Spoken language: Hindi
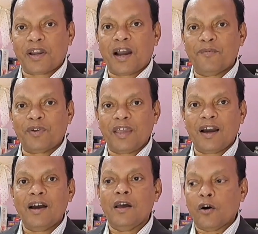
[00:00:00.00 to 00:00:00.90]
में काम
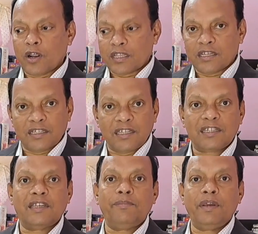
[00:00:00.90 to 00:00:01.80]
किया और अच्छा
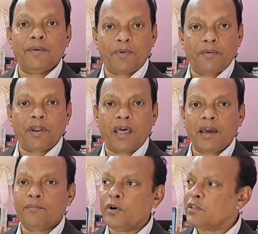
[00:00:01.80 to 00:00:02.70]
से सीवी अपना
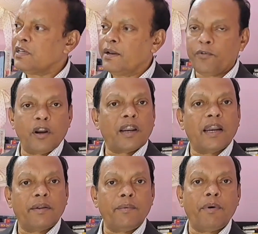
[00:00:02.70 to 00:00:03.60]
बनाया बहुत सारा फॉरन
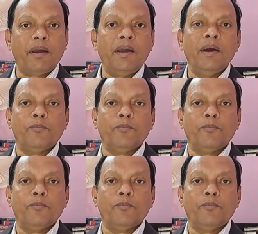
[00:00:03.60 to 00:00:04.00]
कंट्री में मैं